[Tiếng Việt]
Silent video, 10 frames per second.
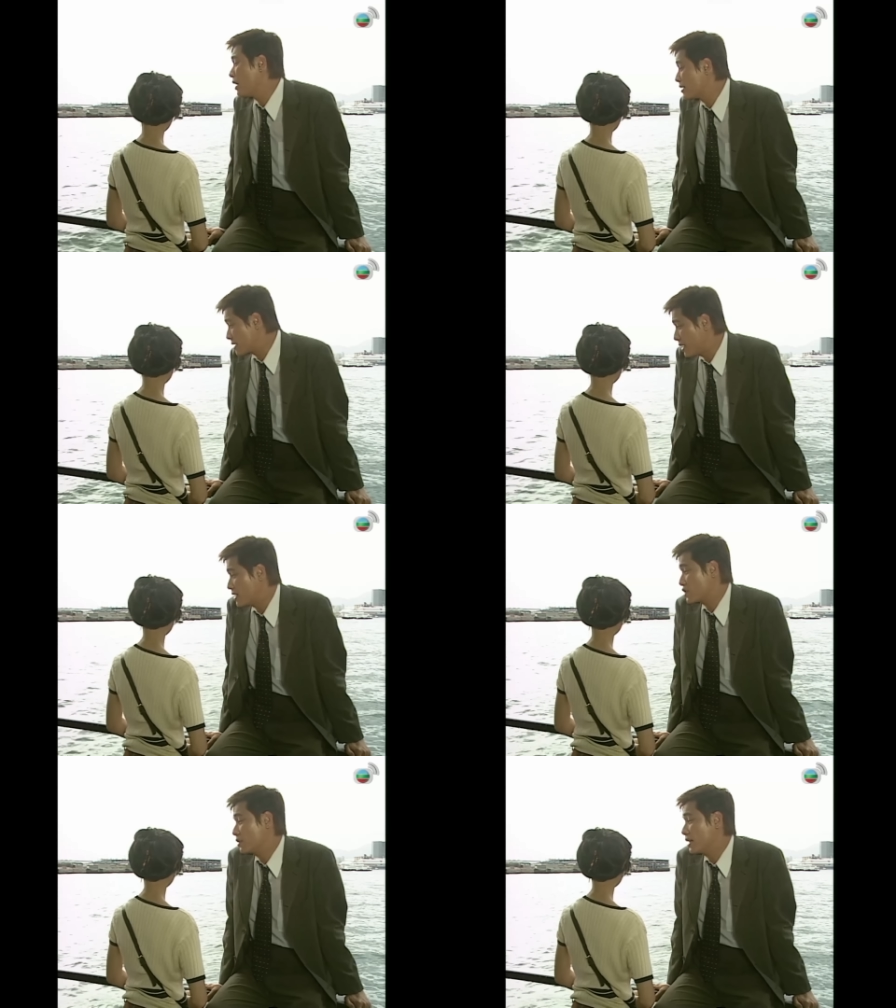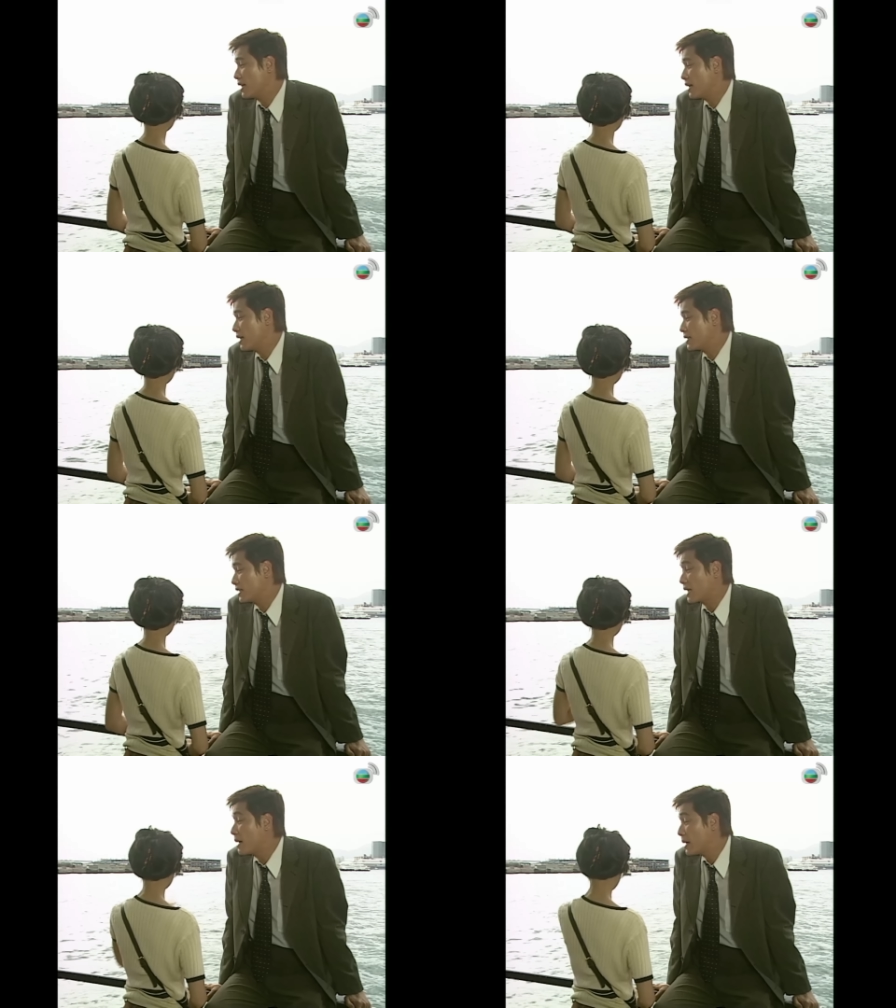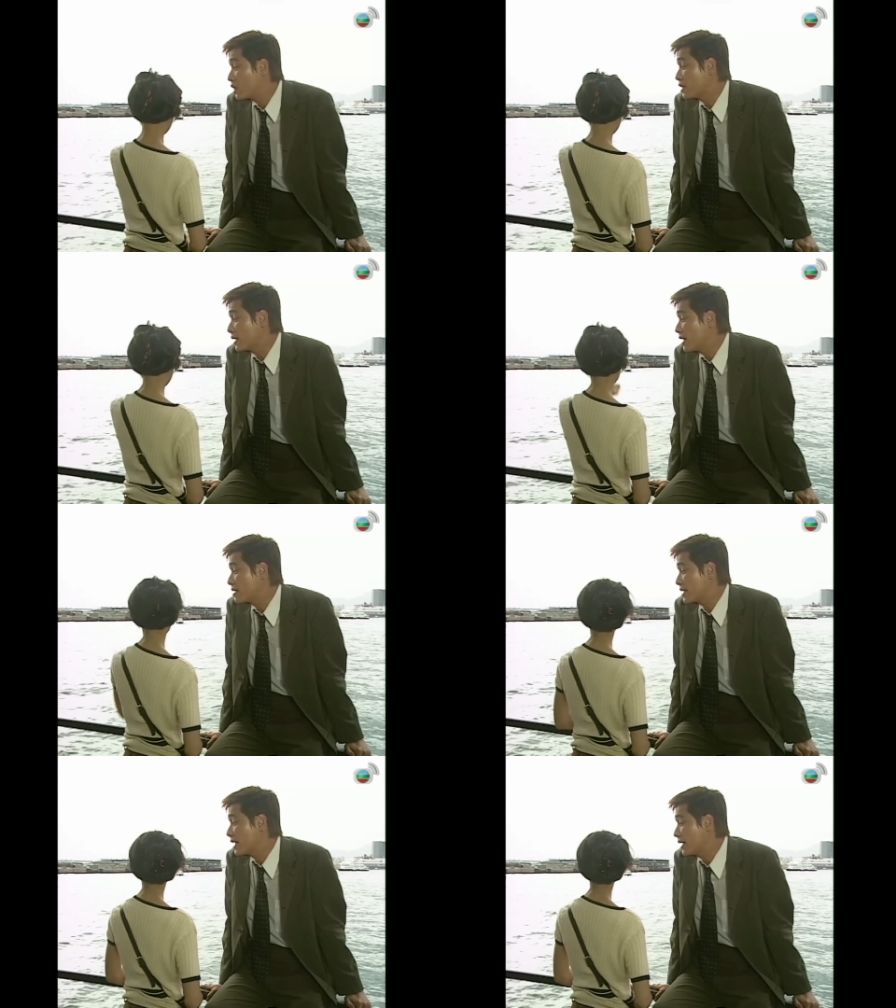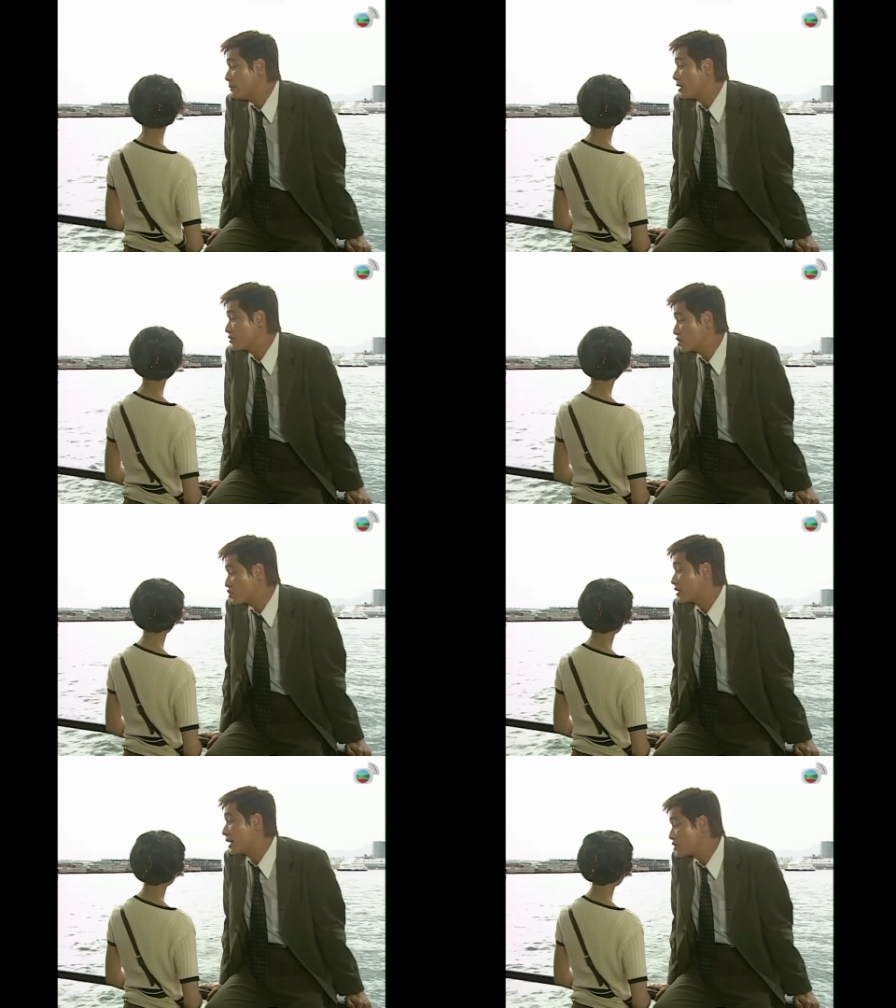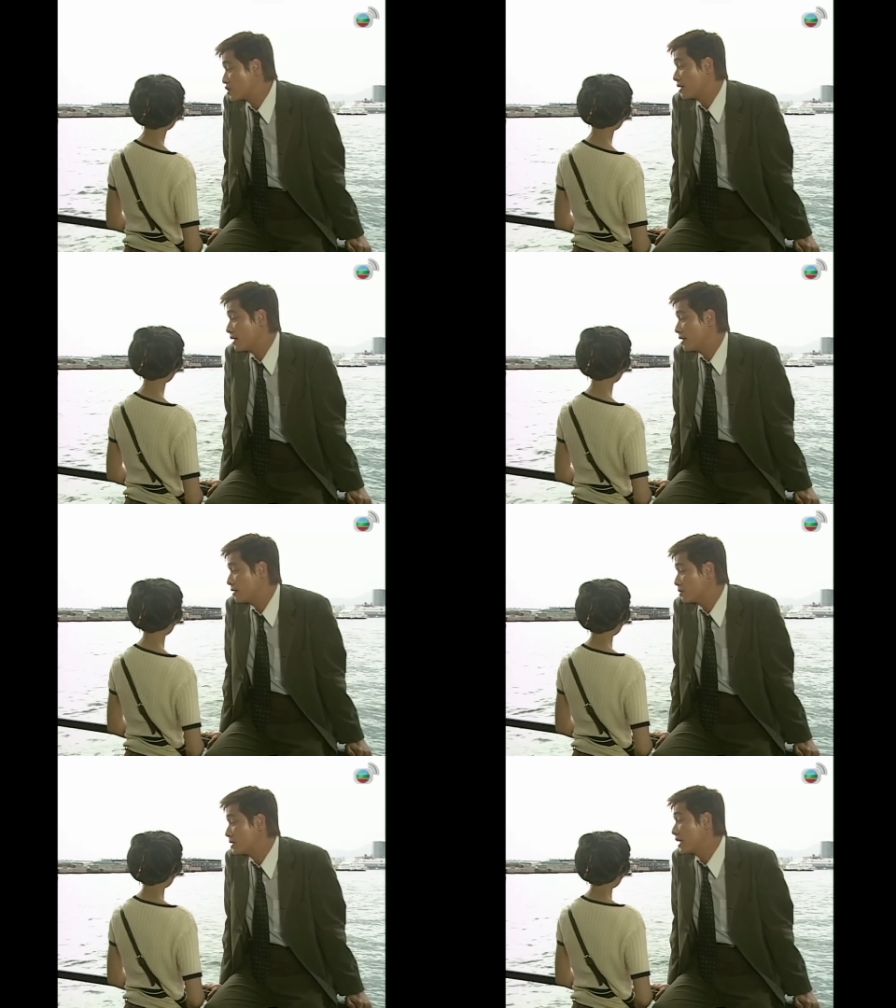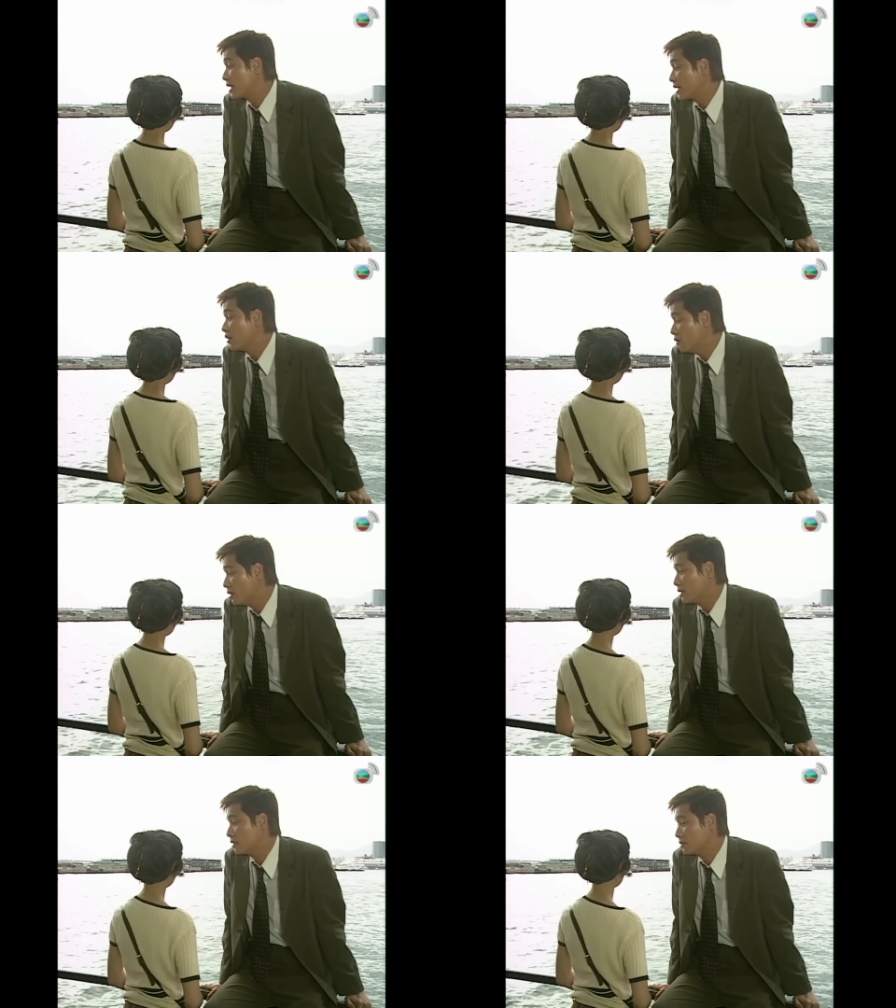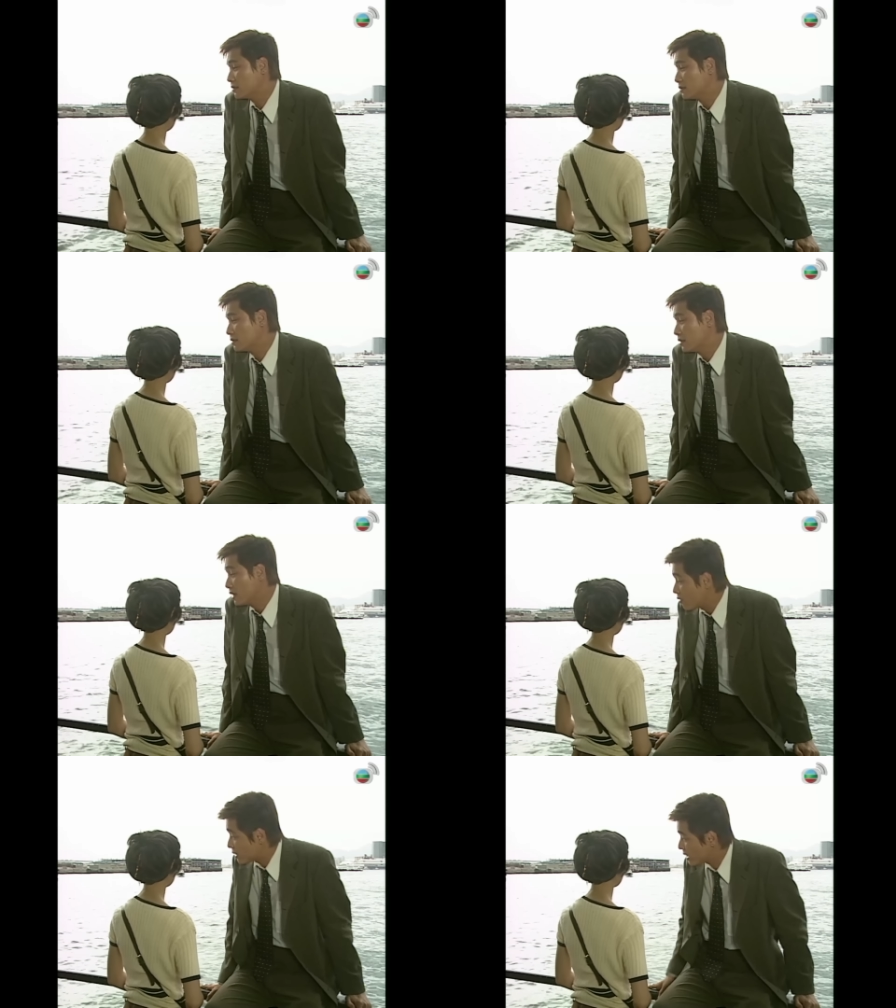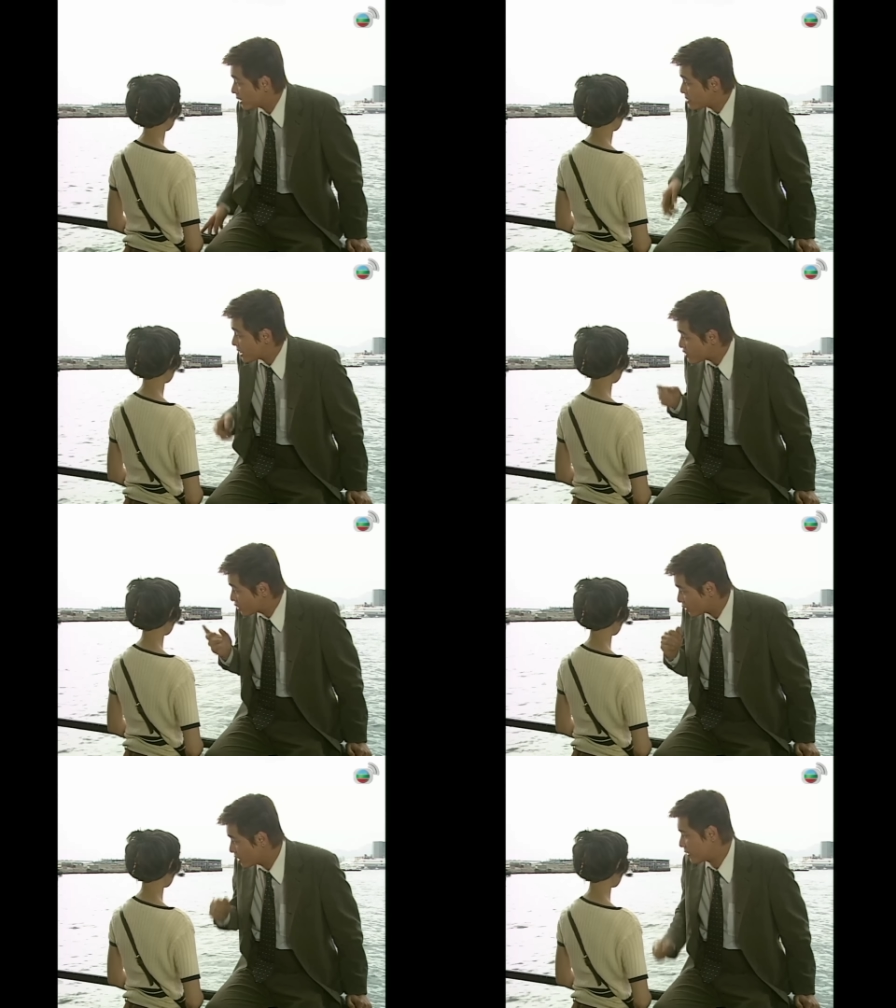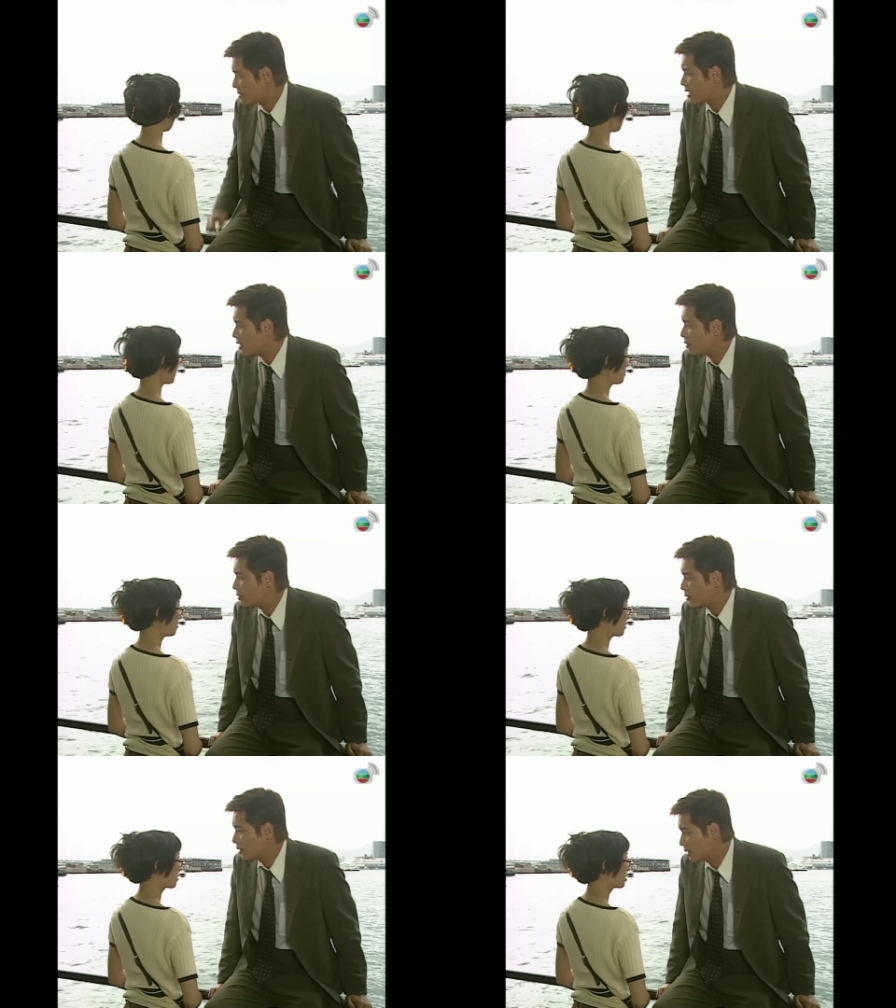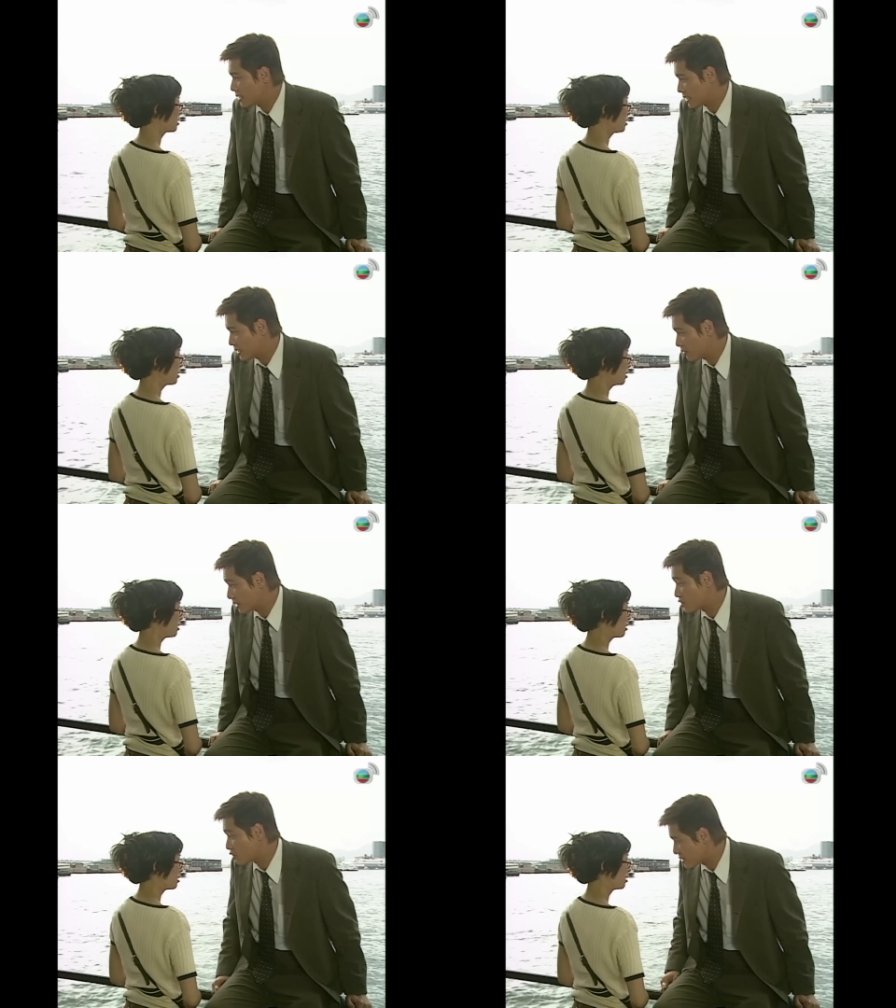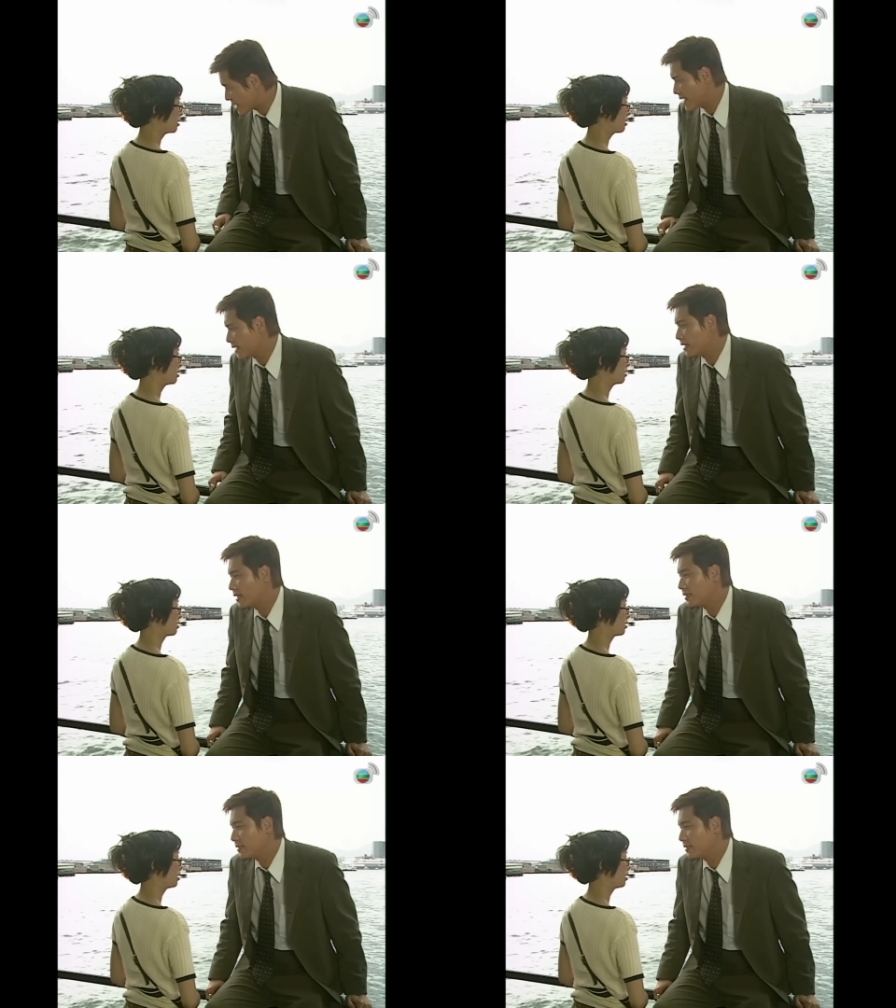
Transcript: Đừng nói là chị 30 nha Bây giờ có nhiều bà 4-50 chị còn đi lấy chồng kìa Vậy còn được khá lắm Biết đâu lần này chia tay với ông Tính Mai mốt chị kiếm được người khác khá